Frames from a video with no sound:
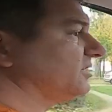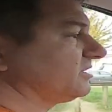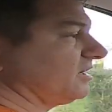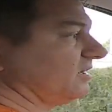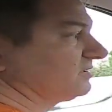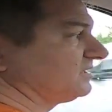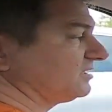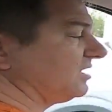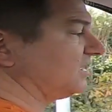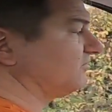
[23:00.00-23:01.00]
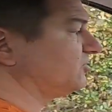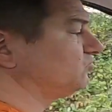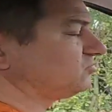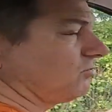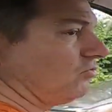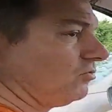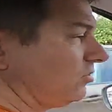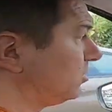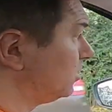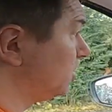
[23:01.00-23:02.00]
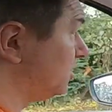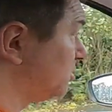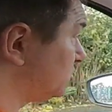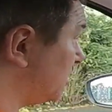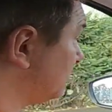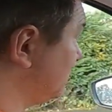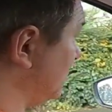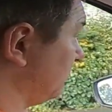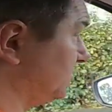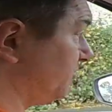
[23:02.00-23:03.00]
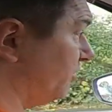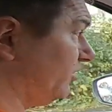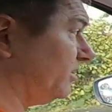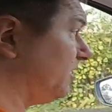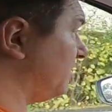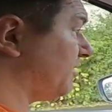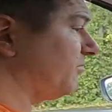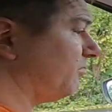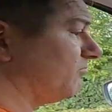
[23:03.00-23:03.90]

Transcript: d'être arrivé doucement. Je réaccélère un petit peu et là même.